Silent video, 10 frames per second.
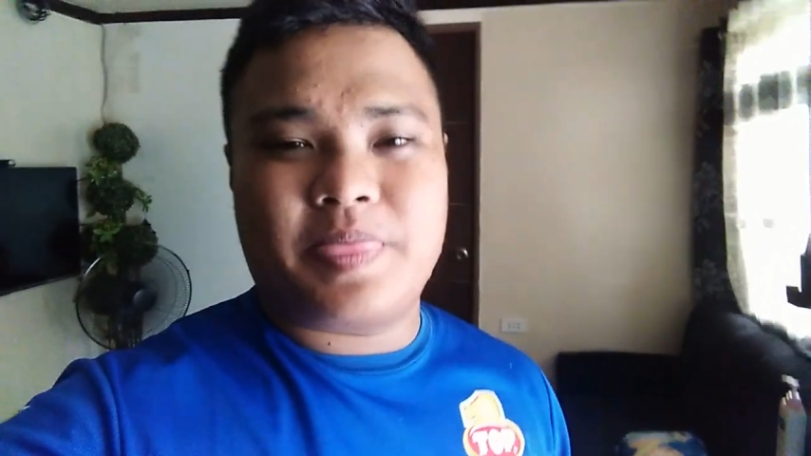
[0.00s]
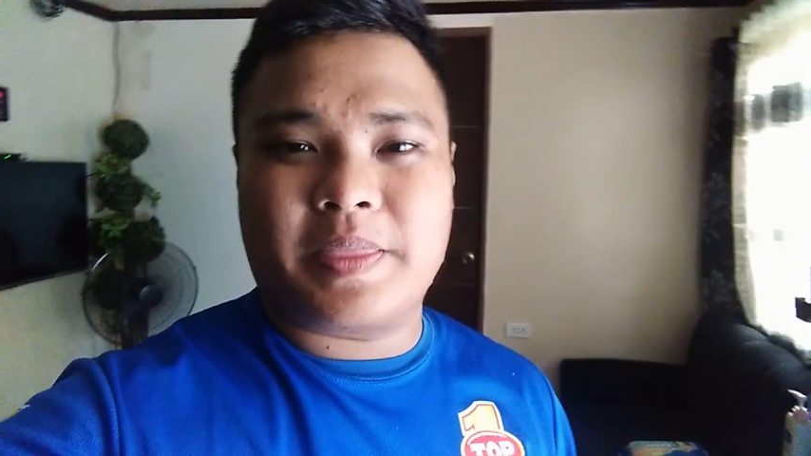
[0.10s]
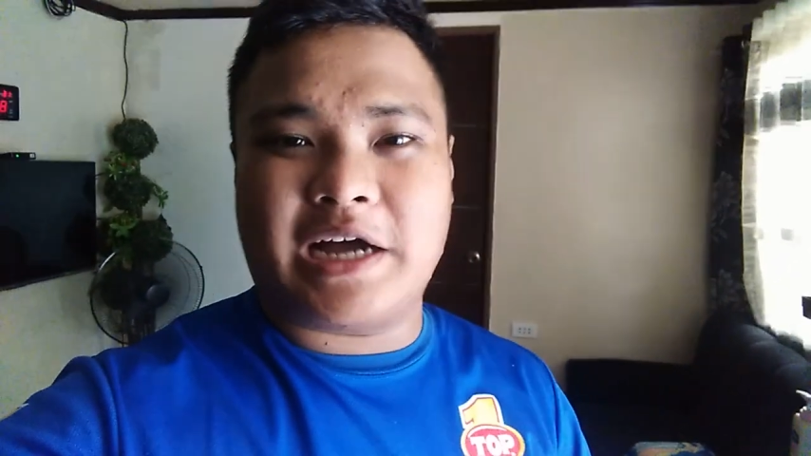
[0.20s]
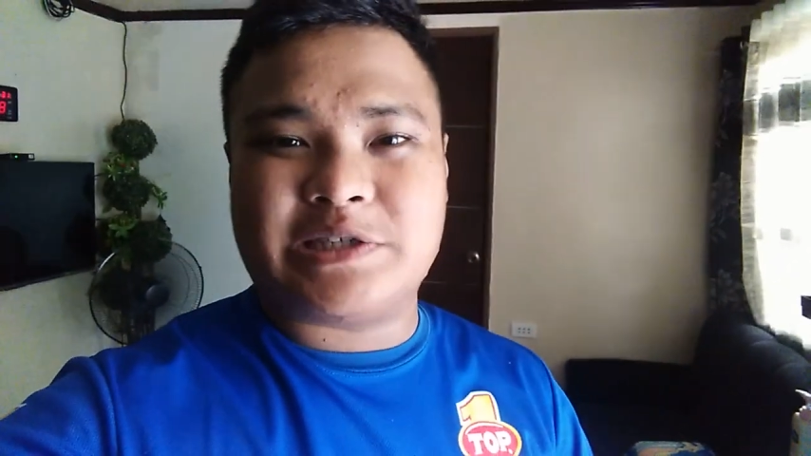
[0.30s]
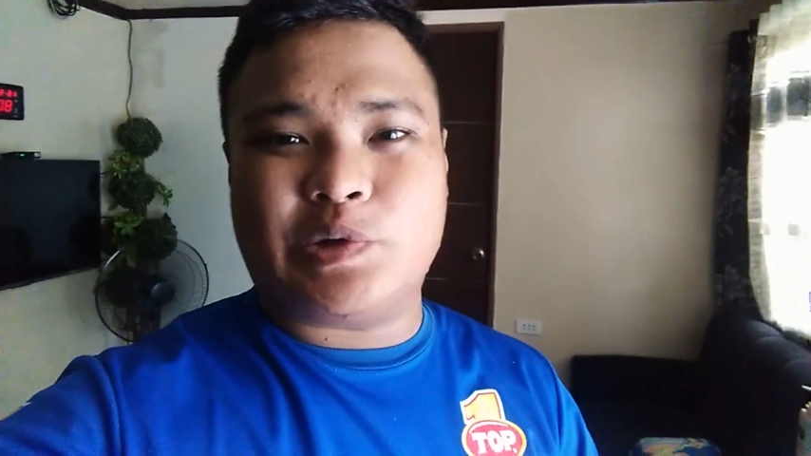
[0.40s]

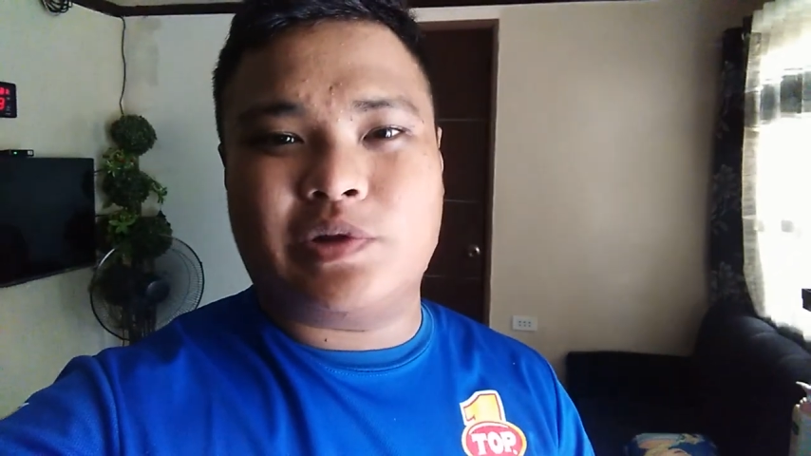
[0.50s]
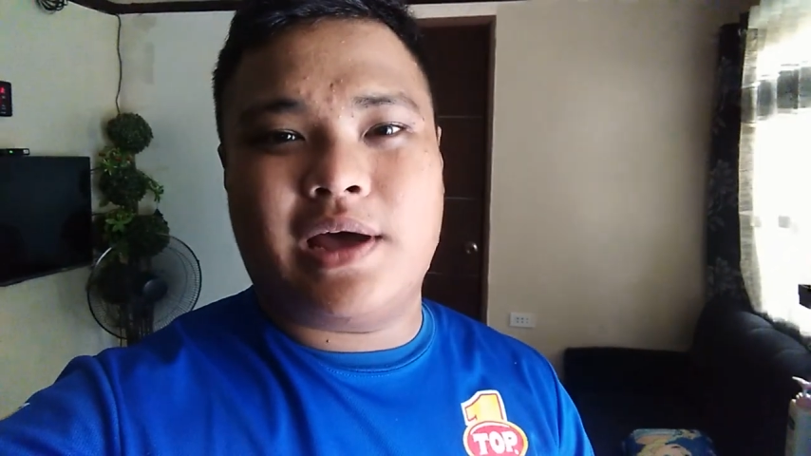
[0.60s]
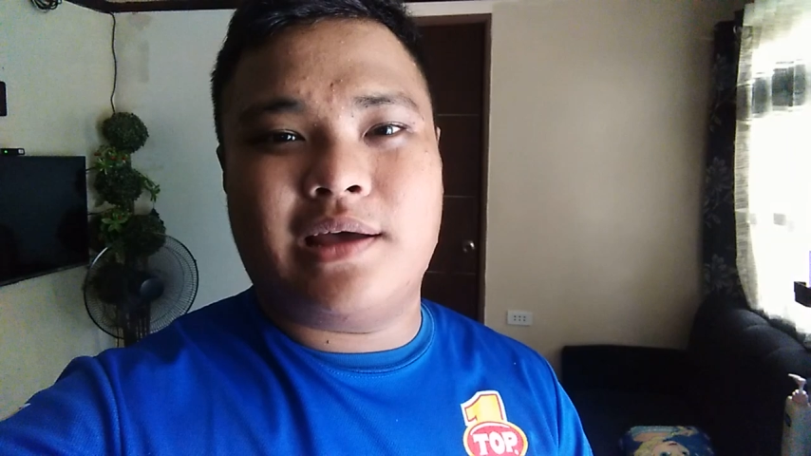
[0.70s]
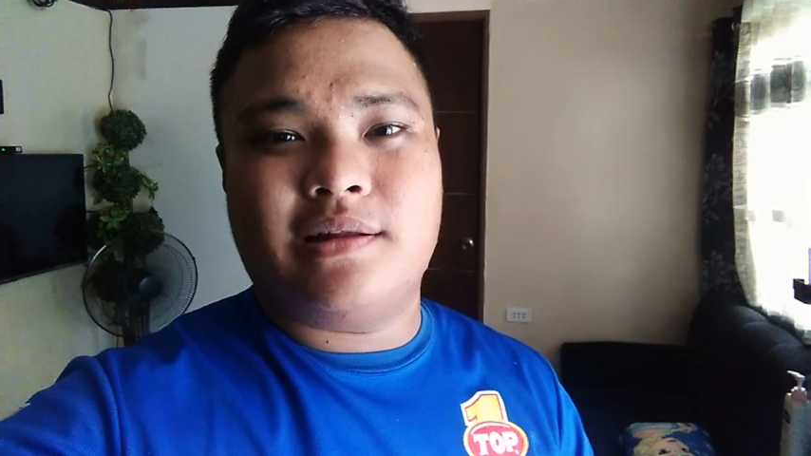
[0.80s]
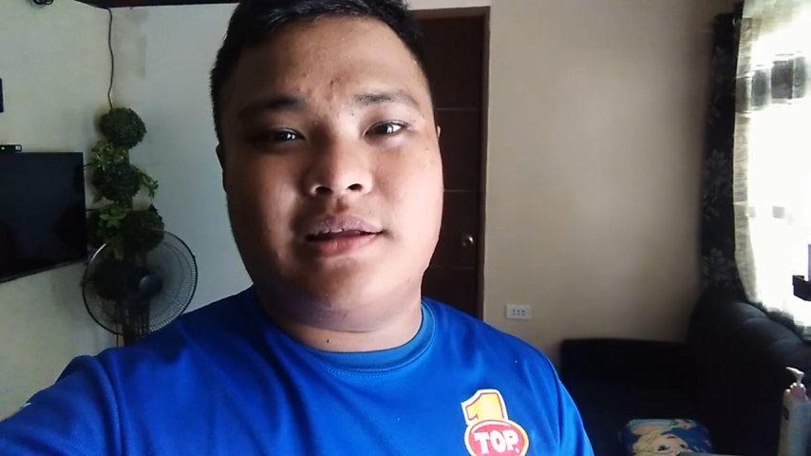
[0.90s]
Kaso
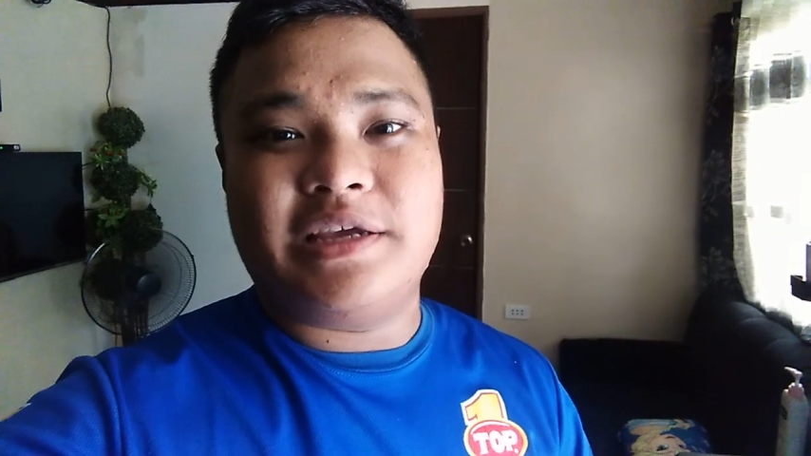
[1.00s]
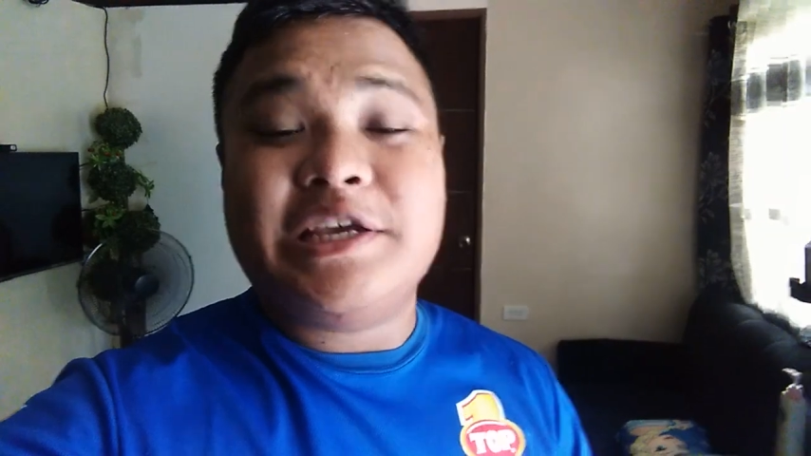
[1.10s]
dahil